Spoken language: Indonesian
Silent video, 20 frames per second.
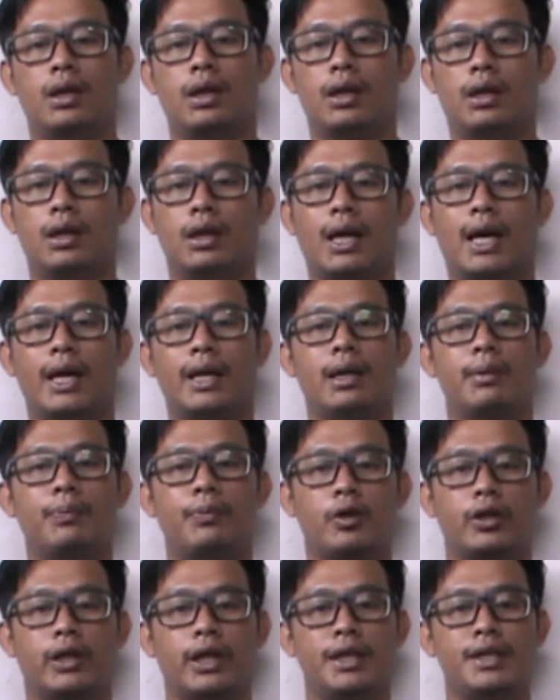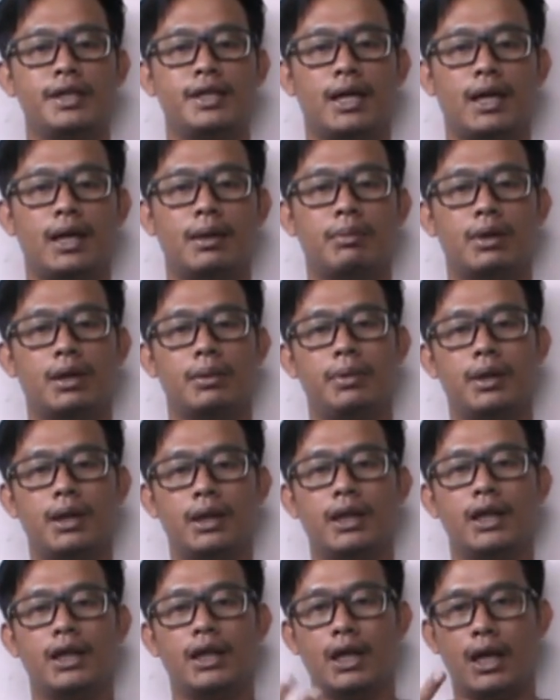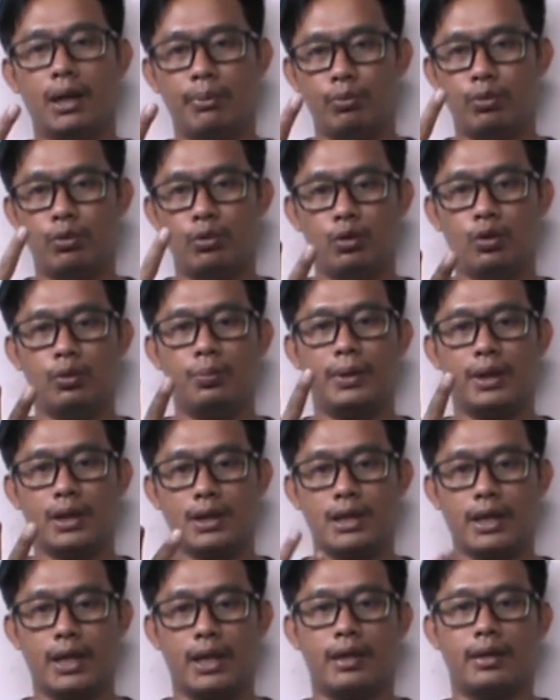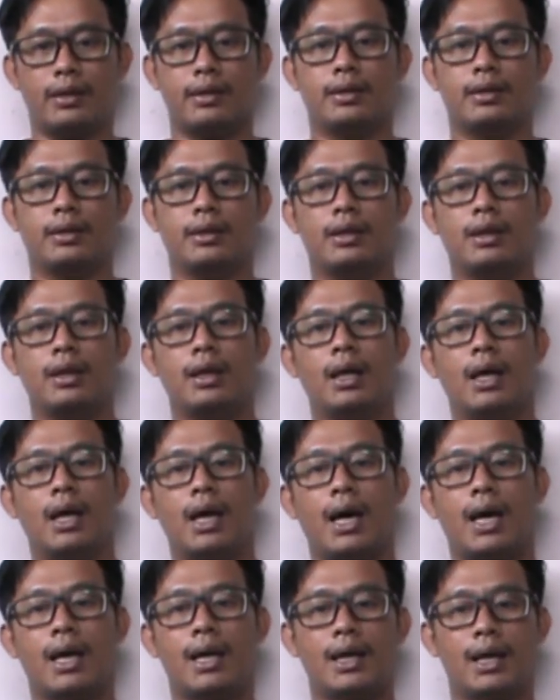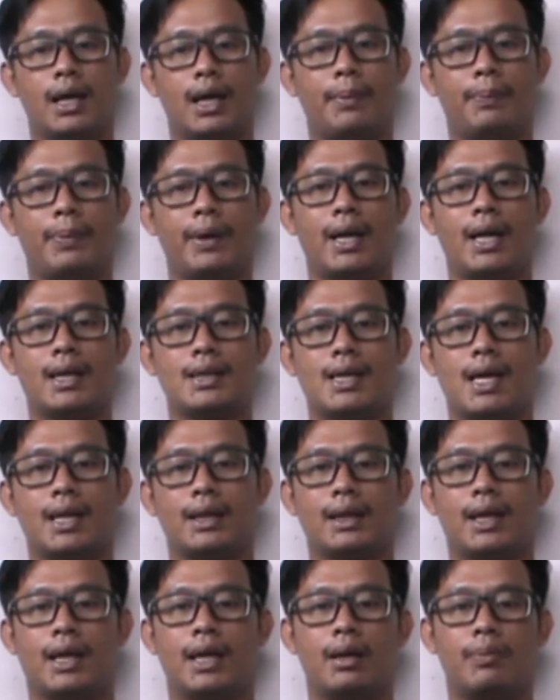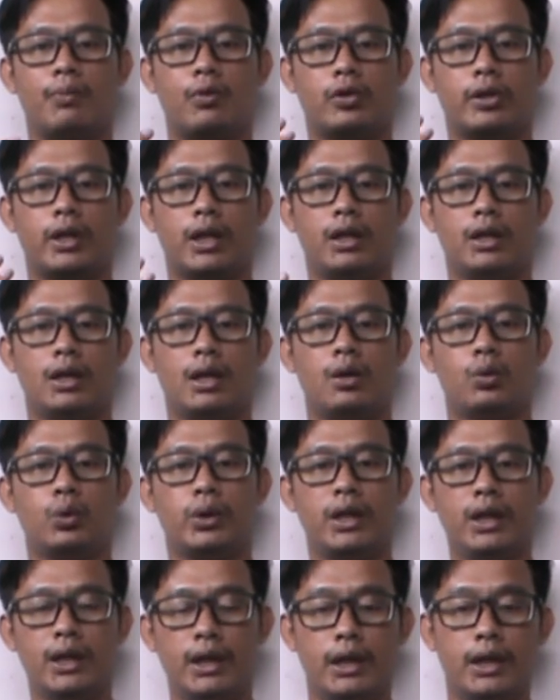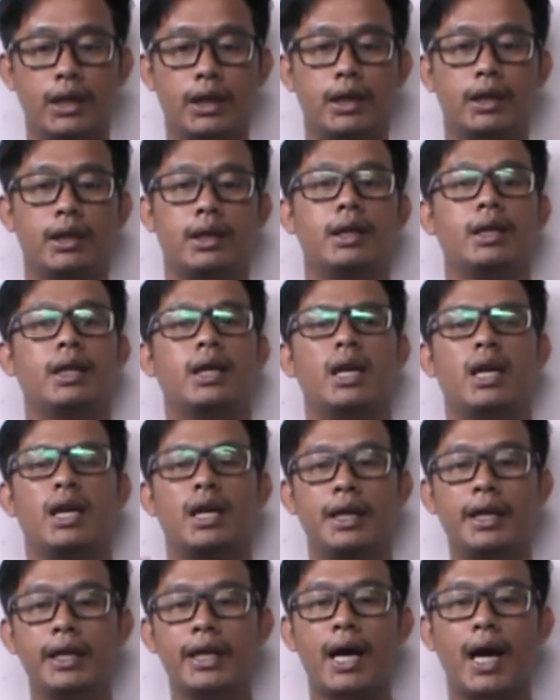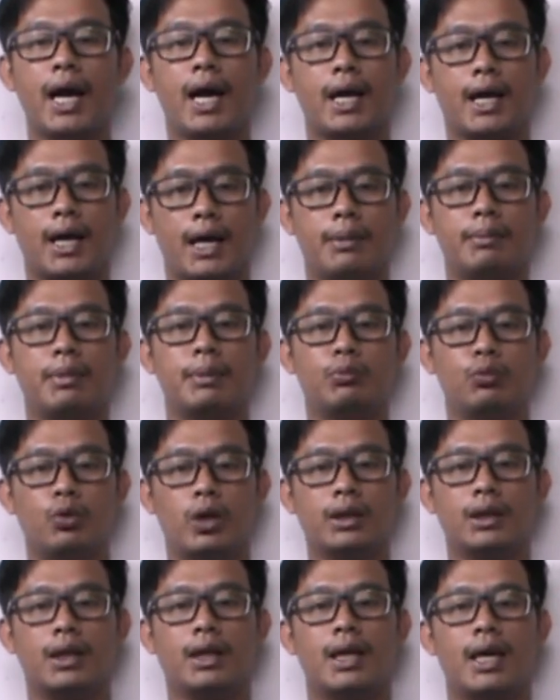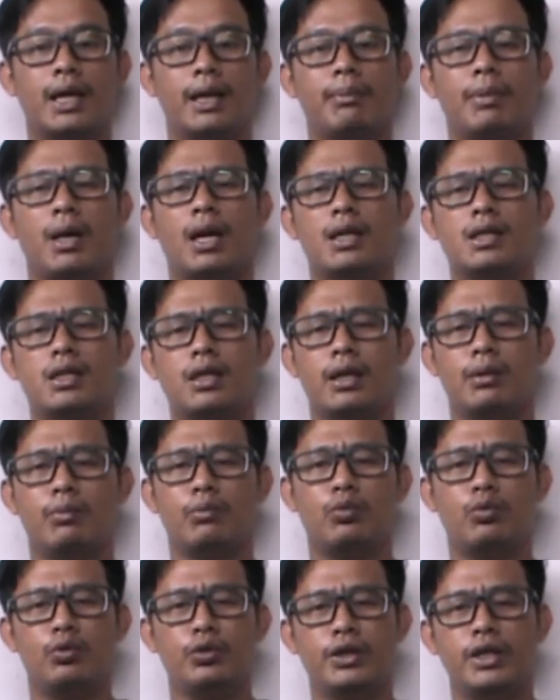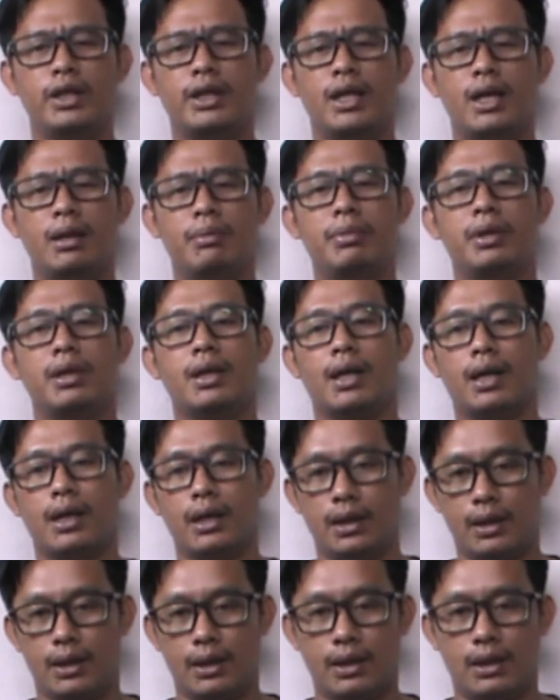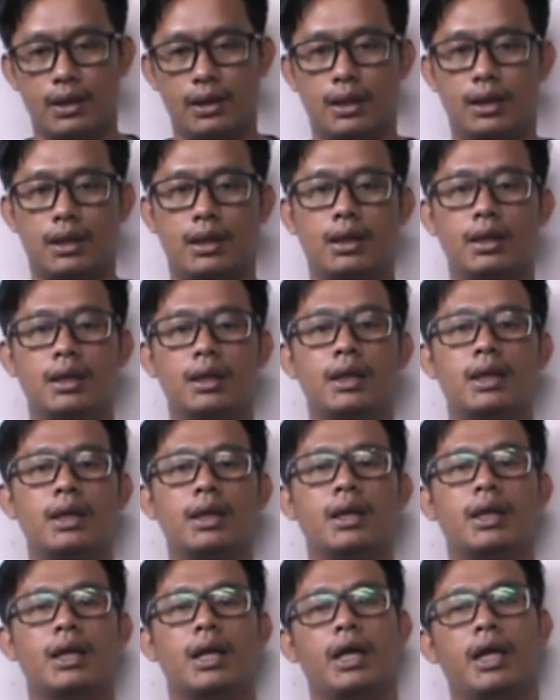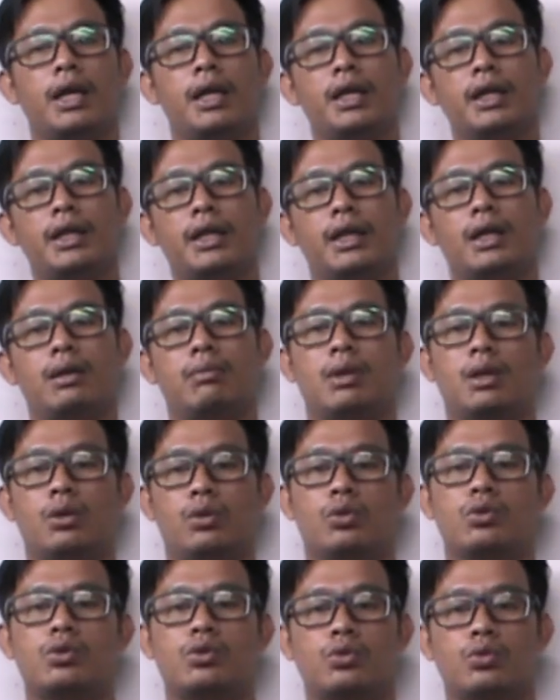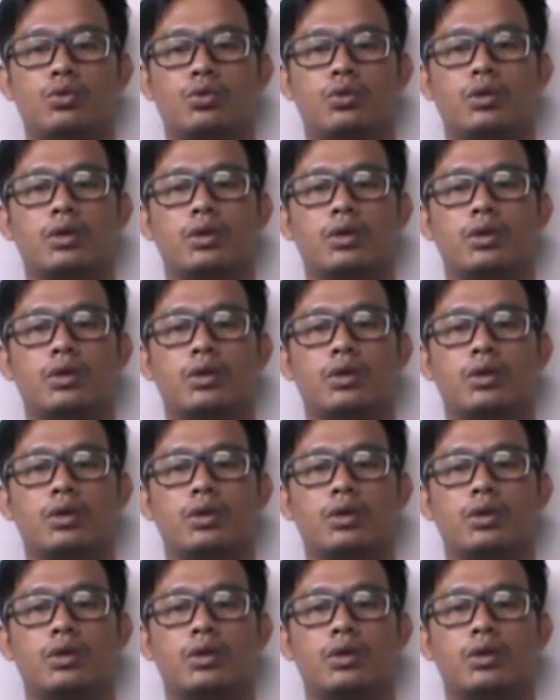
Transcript: eh, kadar protein jangan melebihi 30%. Karena pada saat kadar protein terlalu tinggi, ini akan membuat kenari malah sering bunyi dan birahi. Ini tidak bagus